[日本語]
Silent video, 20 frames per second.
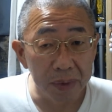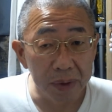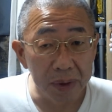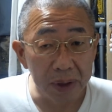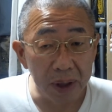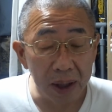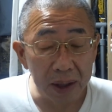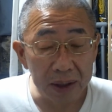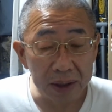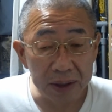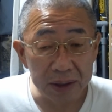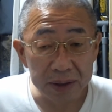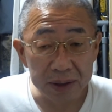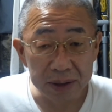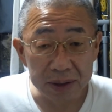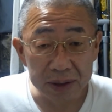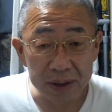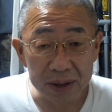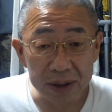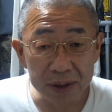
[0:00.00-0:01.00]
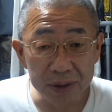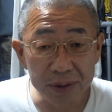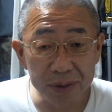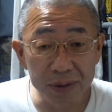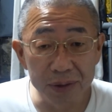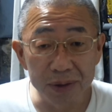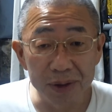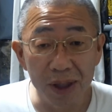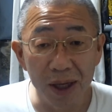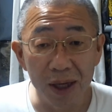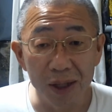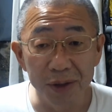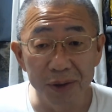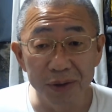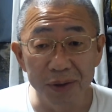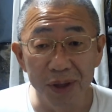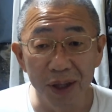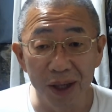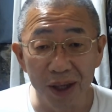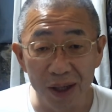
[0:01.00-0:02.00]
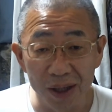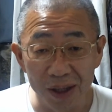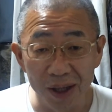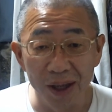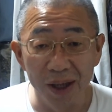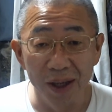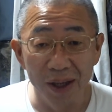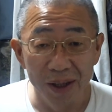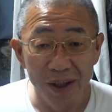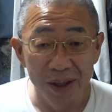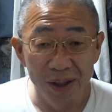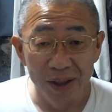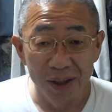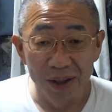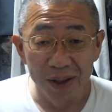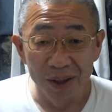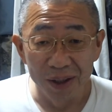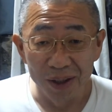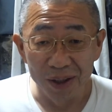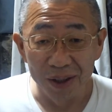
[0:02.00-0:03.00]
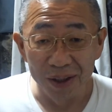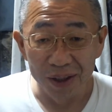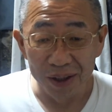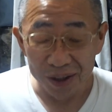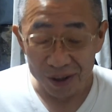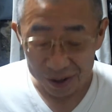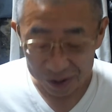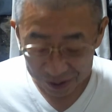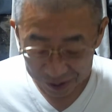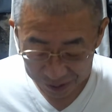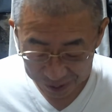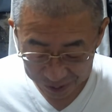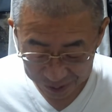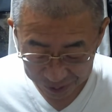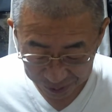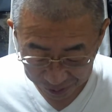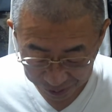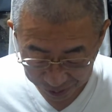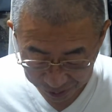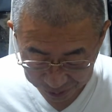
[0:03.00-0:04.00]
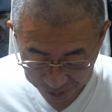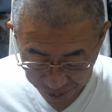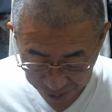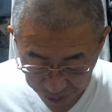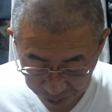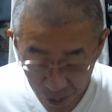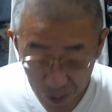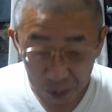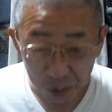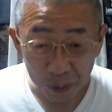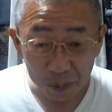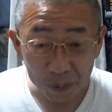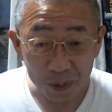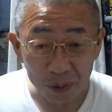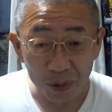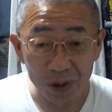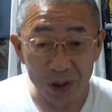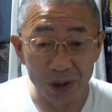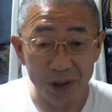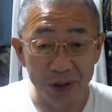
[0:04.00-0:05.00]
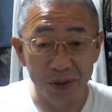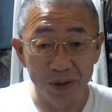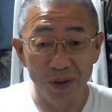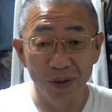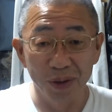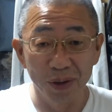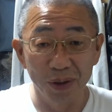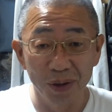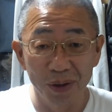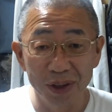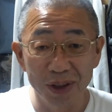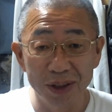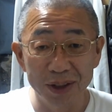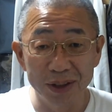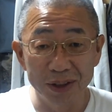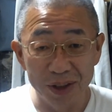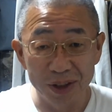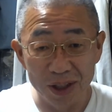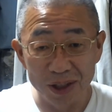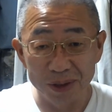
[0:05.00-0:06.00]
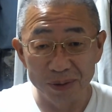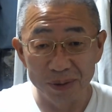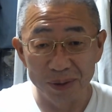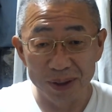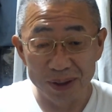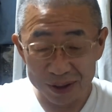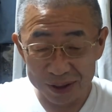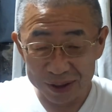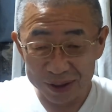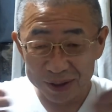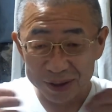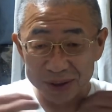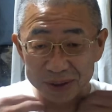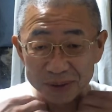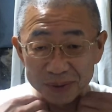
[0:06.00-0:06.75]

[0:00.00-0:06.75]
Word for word: 何しに行くんか言うたらねえー、っとねちょっとおもむろにちょっと失礼します